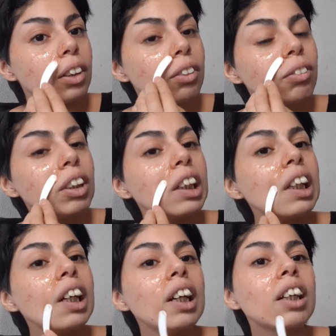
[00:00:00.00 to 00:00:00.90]

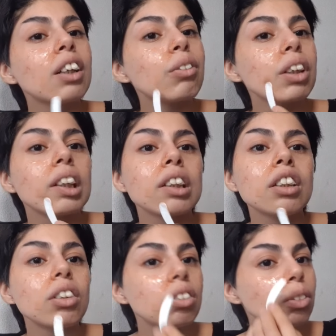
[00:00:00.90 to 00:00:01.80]
Huélela, ¿a qué huele?
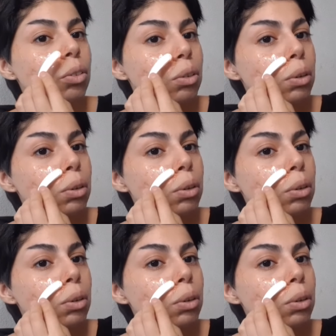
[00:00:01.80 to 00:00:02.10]
Dinos tú.